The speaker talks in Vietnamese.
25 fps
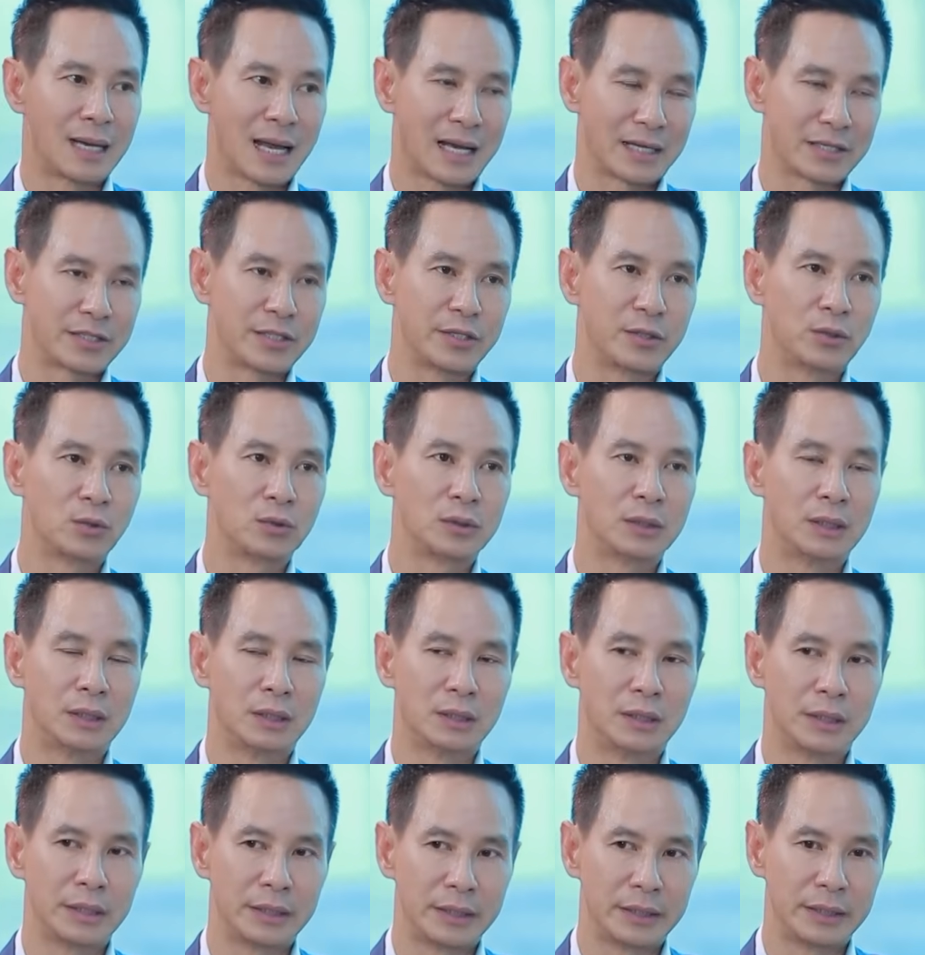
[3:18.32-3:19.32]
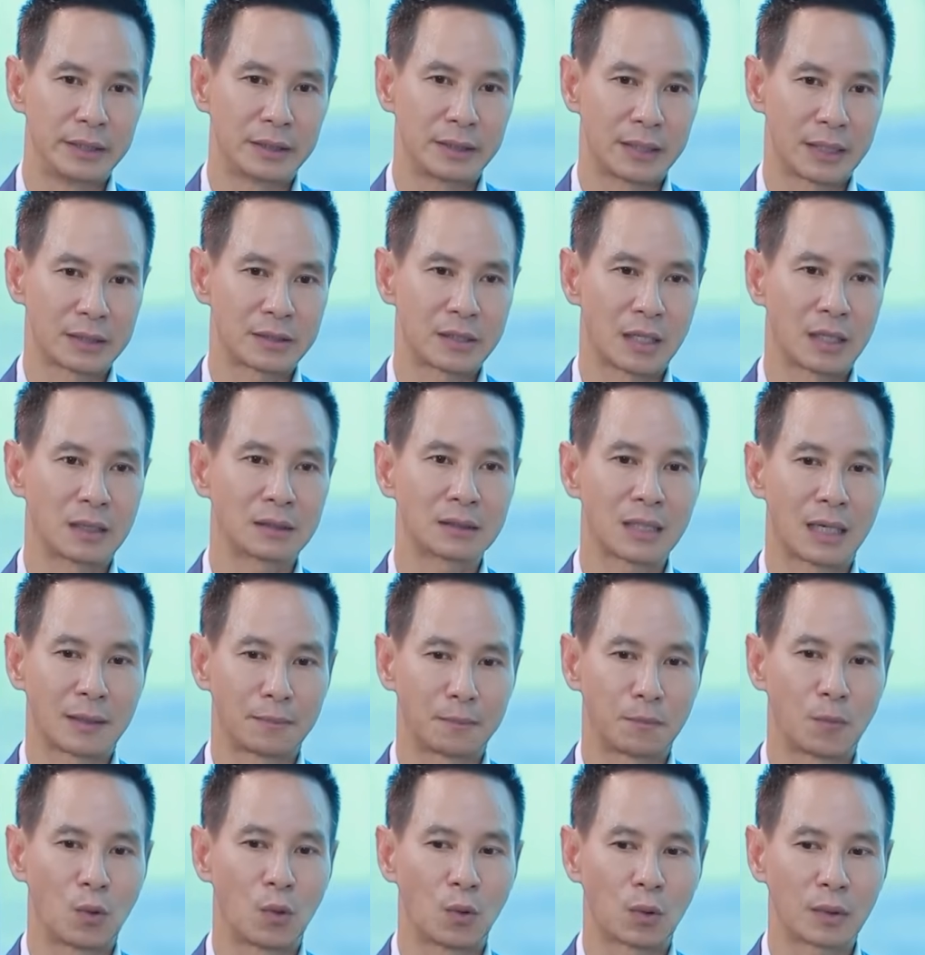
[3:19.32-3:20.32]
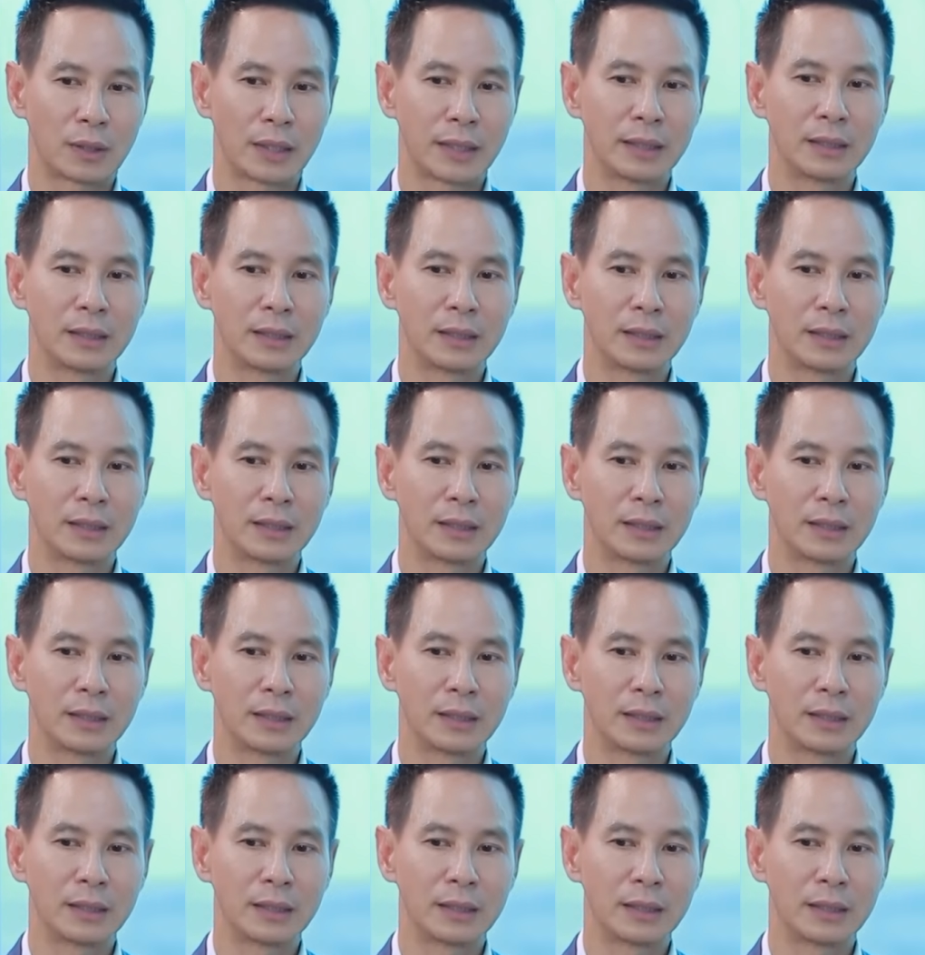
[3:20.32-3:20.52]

làng chiếu Định Yên đã trở thành một